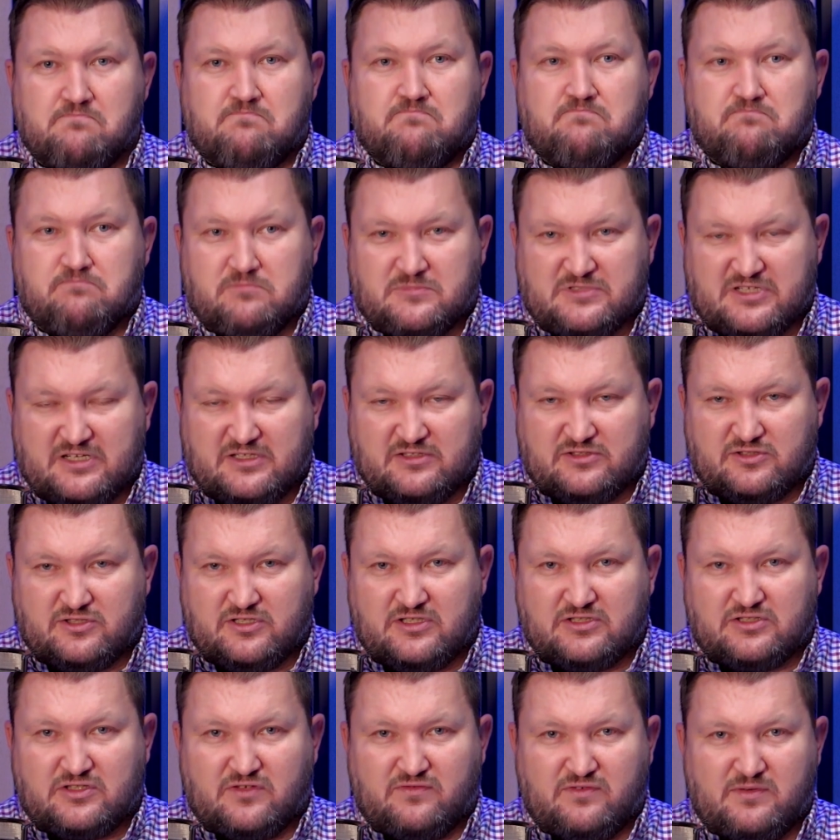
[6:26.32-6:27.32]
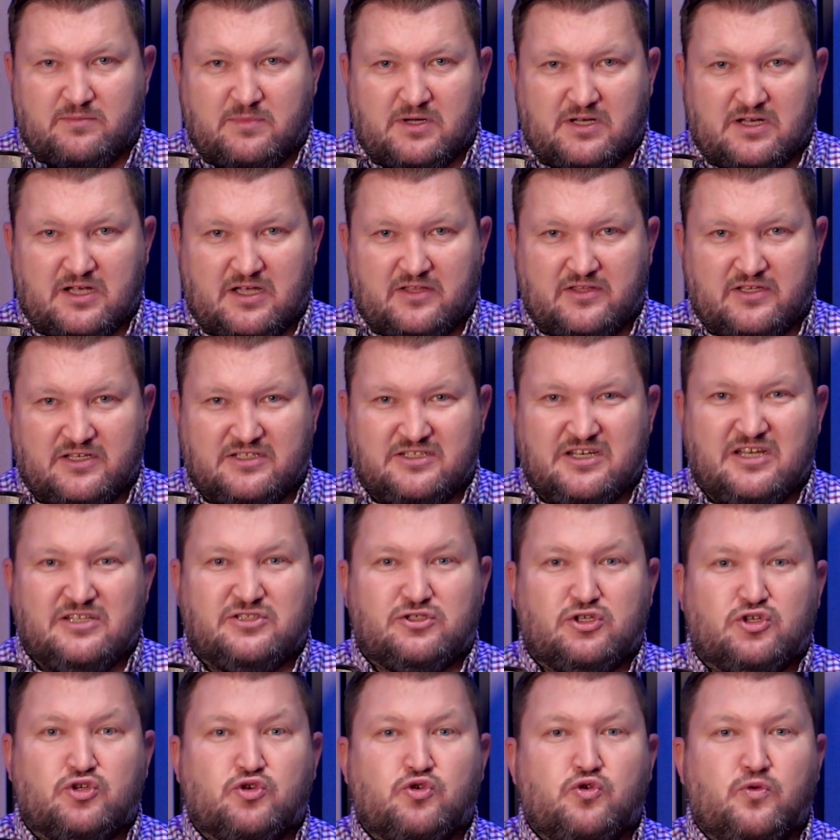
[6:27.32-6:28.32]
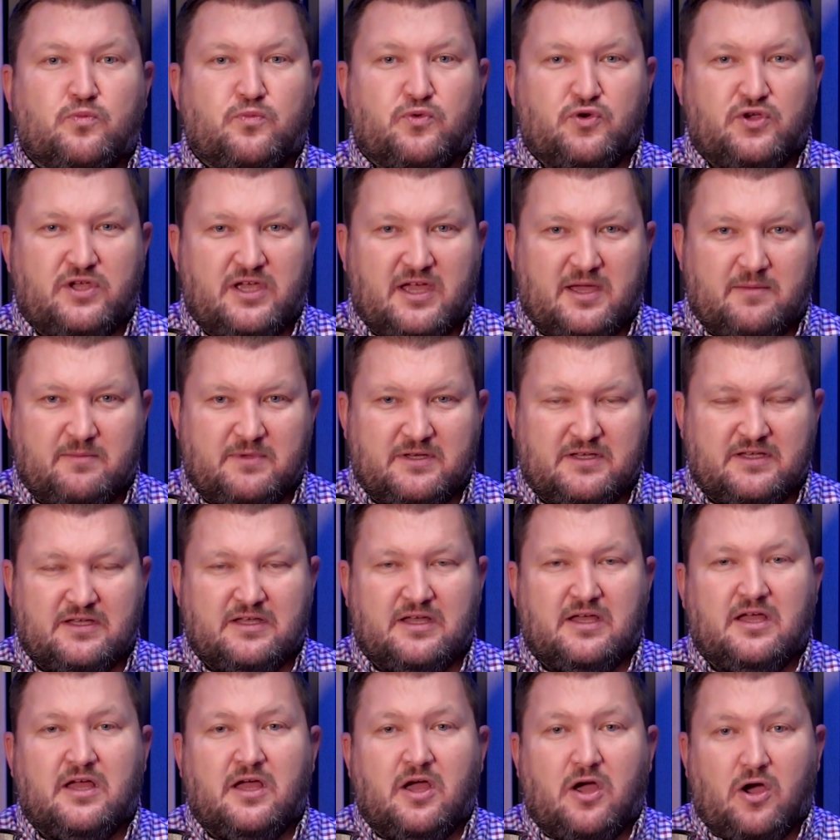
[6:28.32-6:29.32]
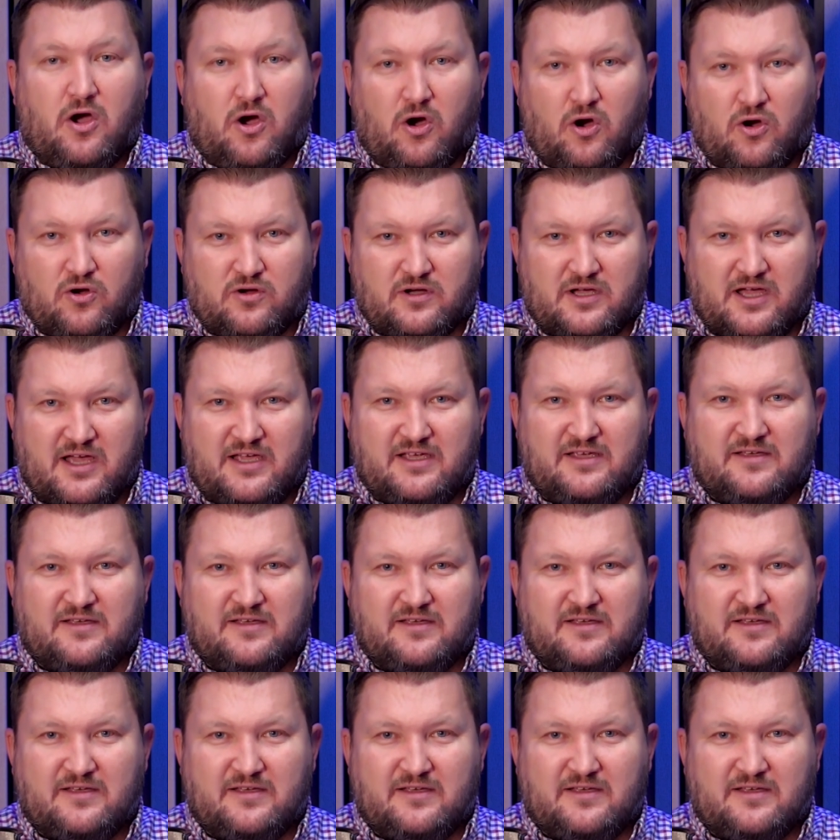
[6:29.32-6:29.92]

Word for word: często jest to wymagane. Jeżeli coś kupujemy, ok,